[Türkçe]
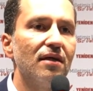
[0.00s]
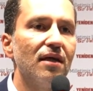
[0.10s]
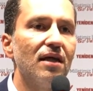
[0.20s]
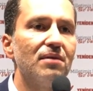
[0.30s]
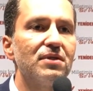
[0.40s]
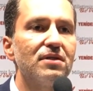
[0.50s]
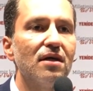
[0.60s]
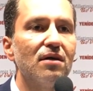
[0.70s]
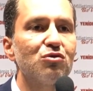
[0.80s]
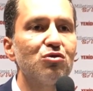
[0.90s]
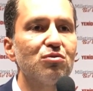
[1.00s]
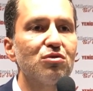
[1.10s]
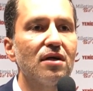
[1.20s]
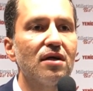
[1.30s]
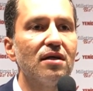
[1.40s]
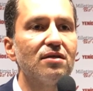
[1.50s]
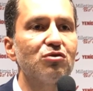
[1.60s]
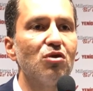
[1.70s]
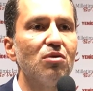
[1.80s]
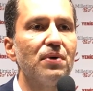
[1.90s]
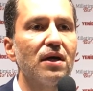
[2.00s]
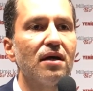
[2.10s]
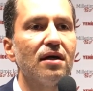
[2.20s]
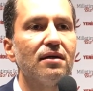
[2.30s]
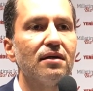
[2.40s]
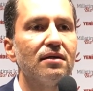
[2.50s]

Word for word: elimizde avucumuzda kalan son para